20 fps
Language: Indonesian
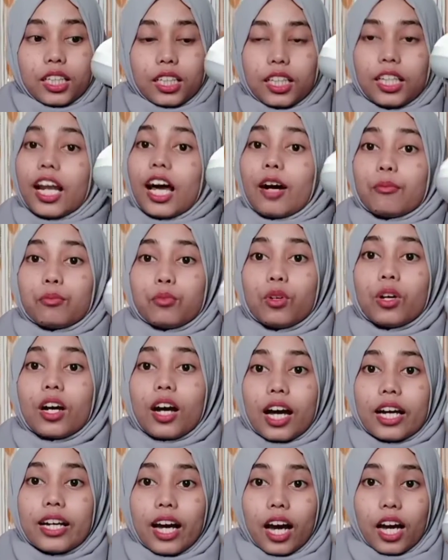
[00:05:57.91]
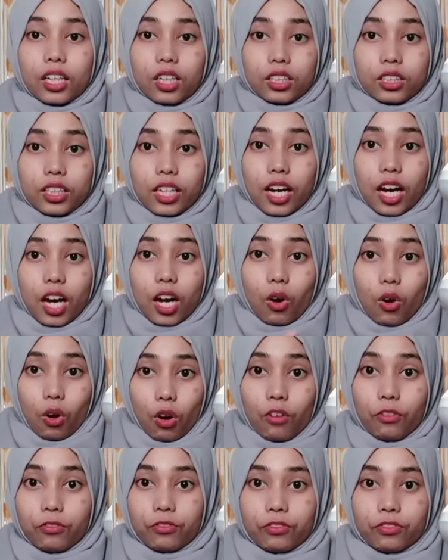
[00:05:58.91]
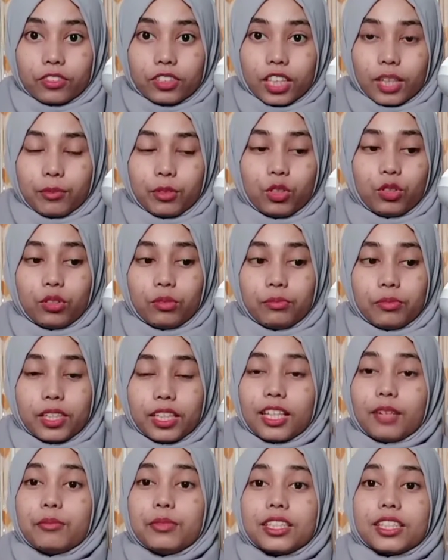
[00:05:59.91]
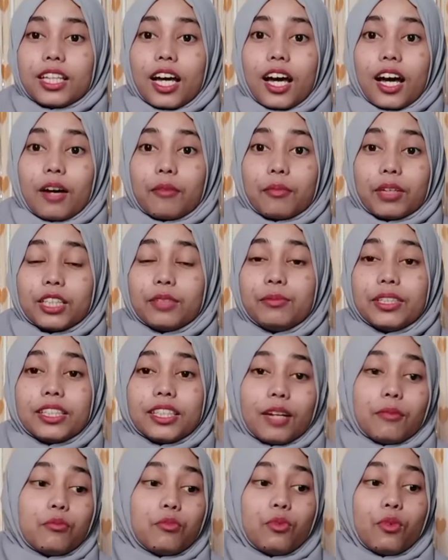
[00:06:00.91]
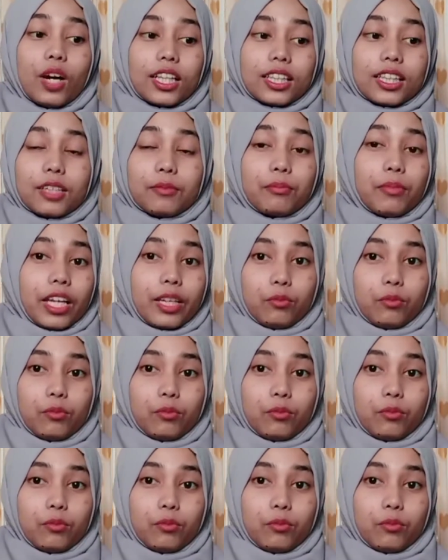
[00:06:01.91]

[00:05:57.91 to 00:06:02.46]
ini lampu keadaannya off tapi tuh kita bisa masih bisa buat